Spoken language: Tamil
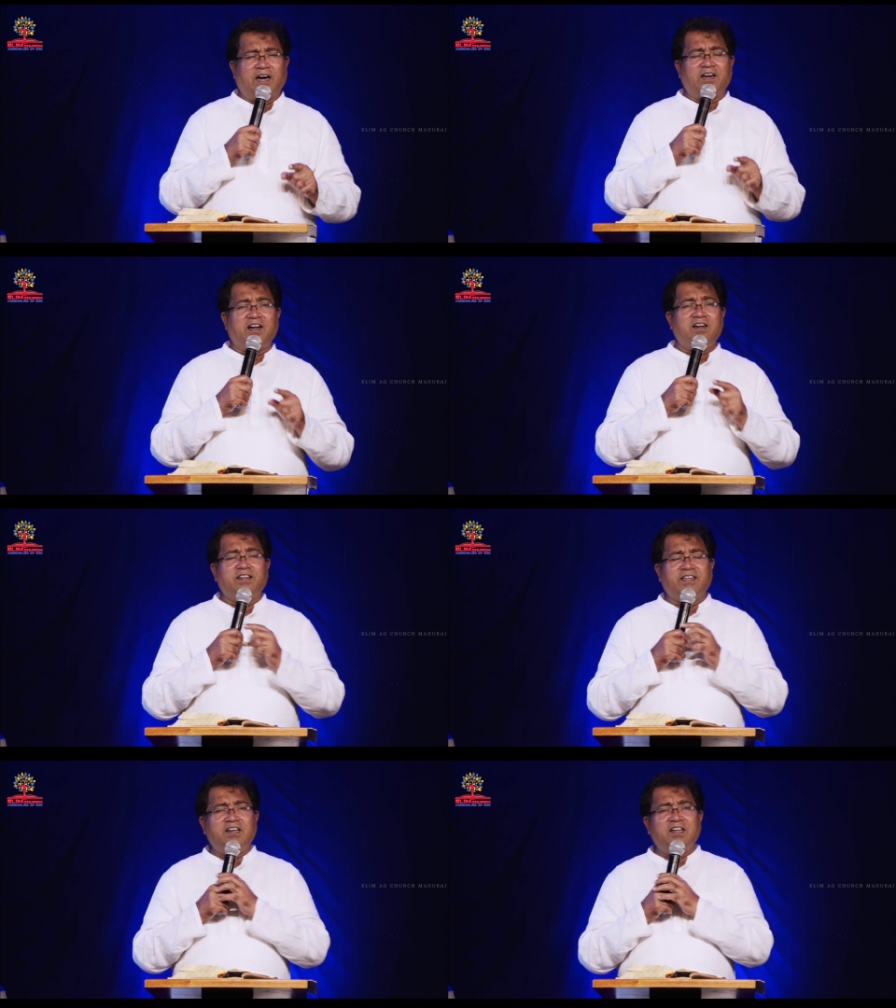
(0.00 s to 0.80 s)
ஆனால்
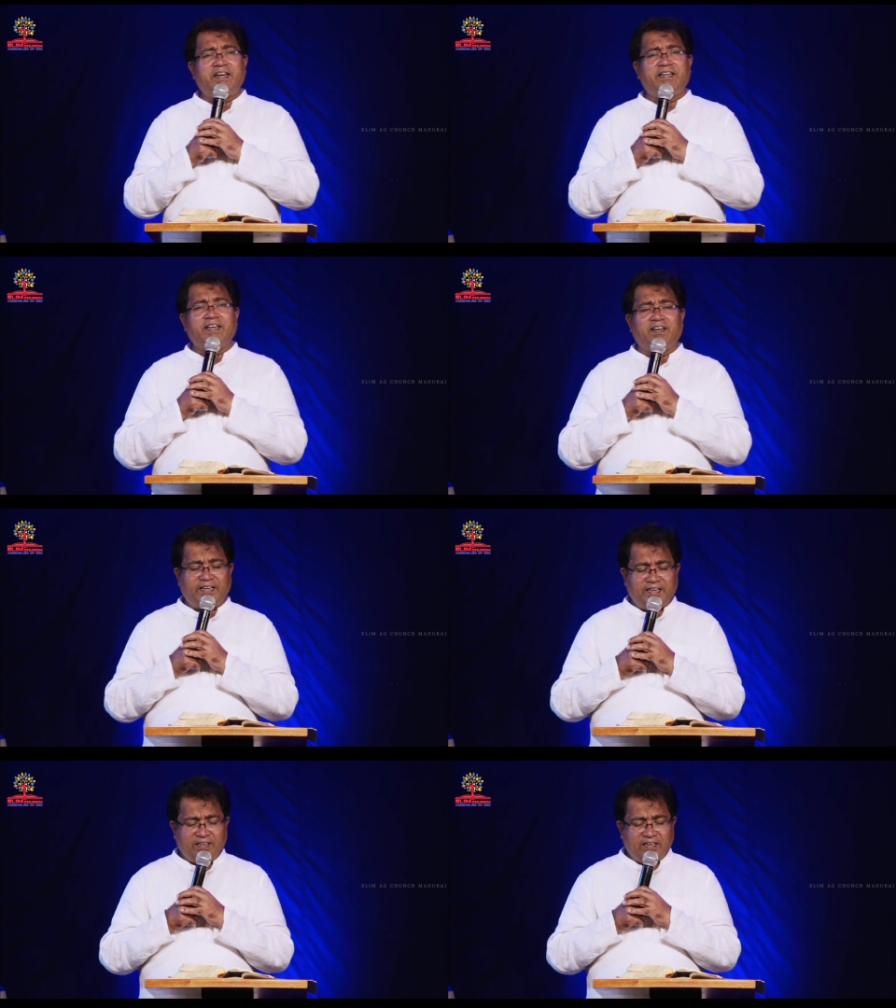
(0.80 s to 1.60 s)
இந்த நல்ல
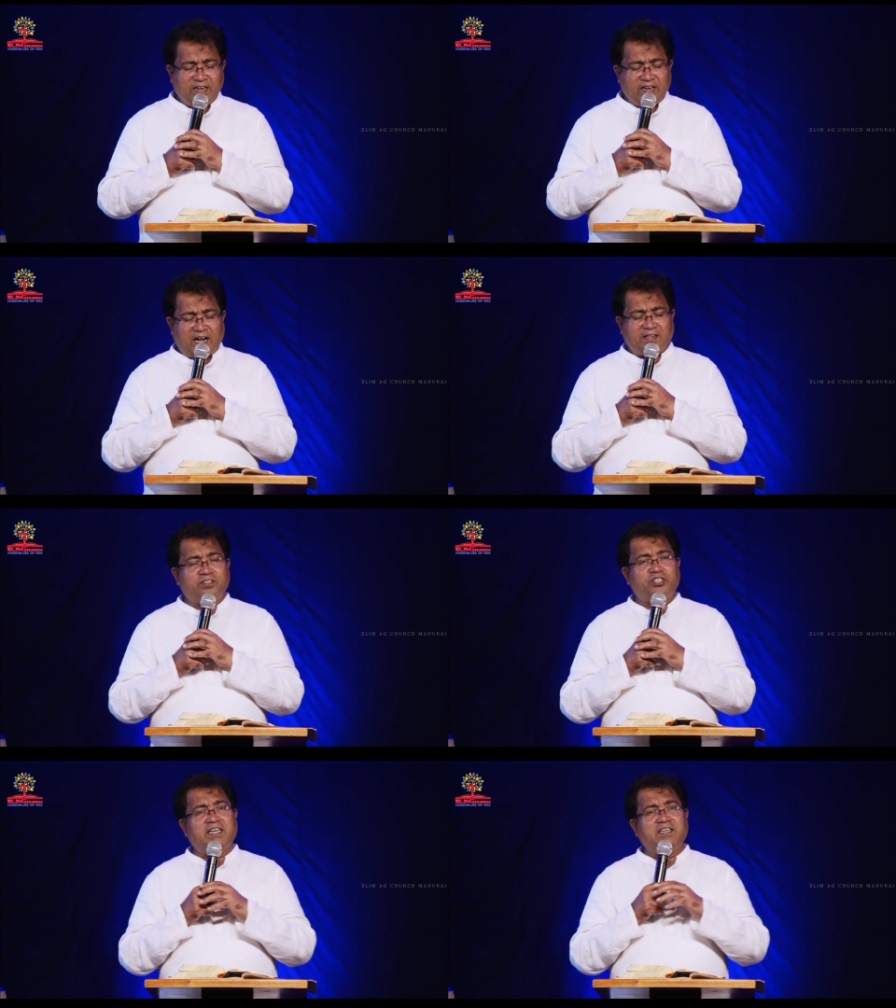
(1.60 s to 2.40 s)
அறிக்கைகளை அந்த
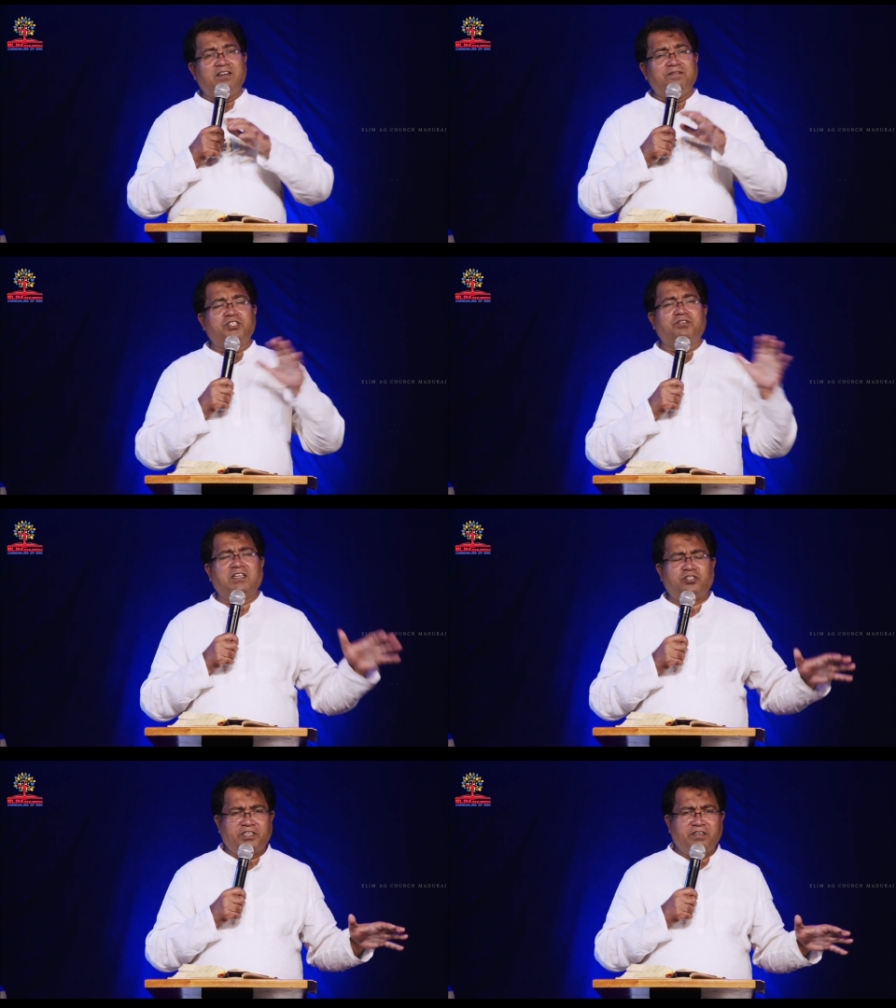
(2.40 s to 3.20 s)
ஜனங்கள்
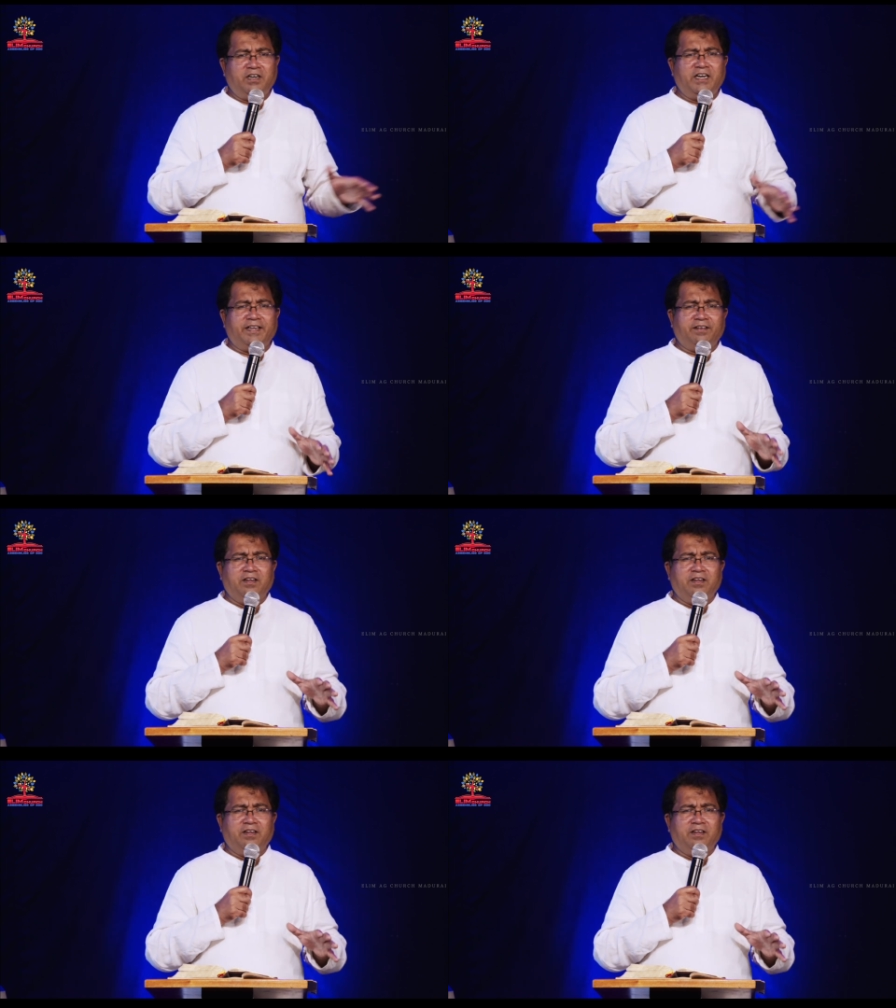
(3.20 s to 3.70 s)
விசுவாசிக்கவில்லை